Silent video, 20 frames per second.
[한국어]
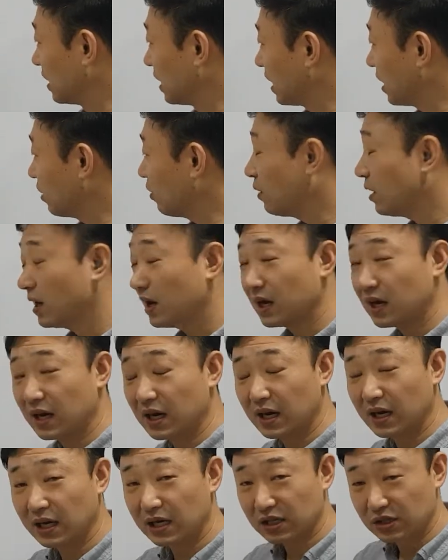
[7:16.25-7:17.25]

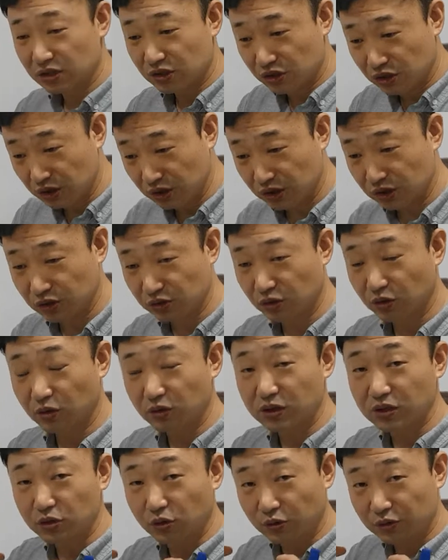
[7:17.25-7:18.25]
하와가
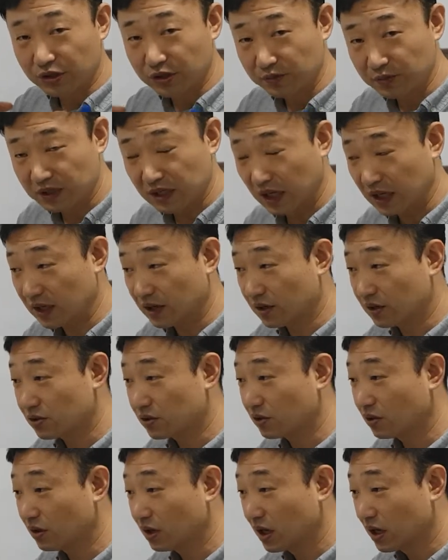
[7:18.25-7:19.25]
스스로 그 욕심이
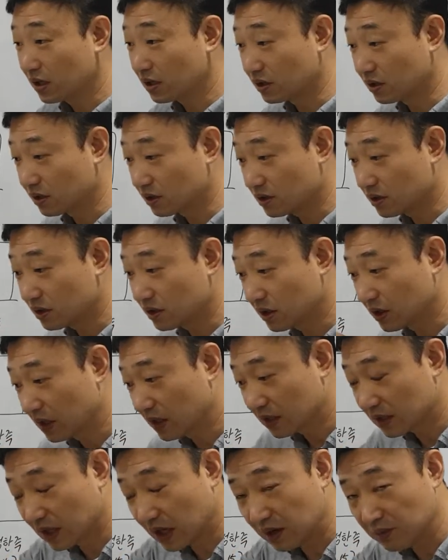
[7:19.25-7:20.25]
생겨서
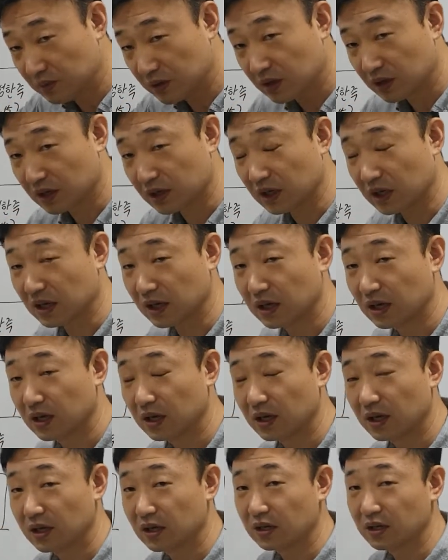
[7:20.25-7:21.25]
그것을 따먹게
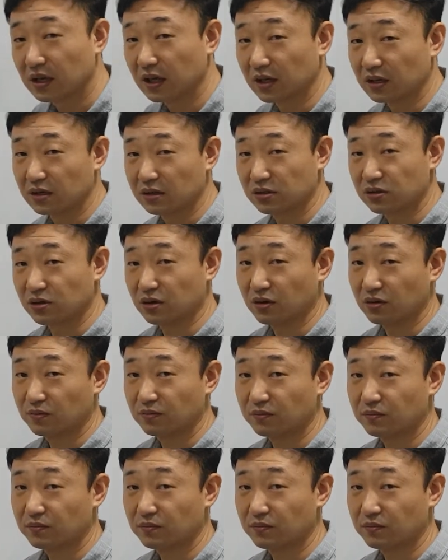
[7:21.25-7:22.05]
된 거죠.